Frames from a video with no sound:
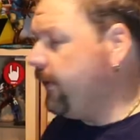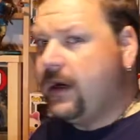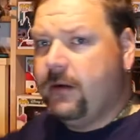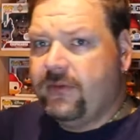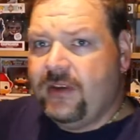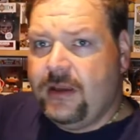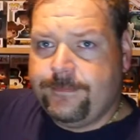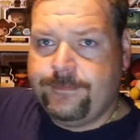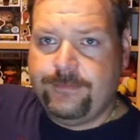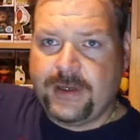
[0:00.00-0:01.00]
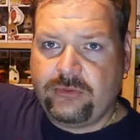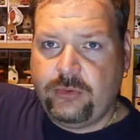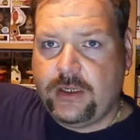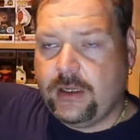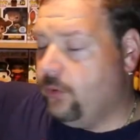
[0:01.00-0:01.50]
On va commencer par
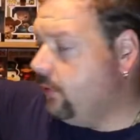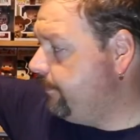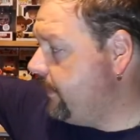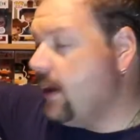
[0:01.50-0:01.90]
celui-là en haut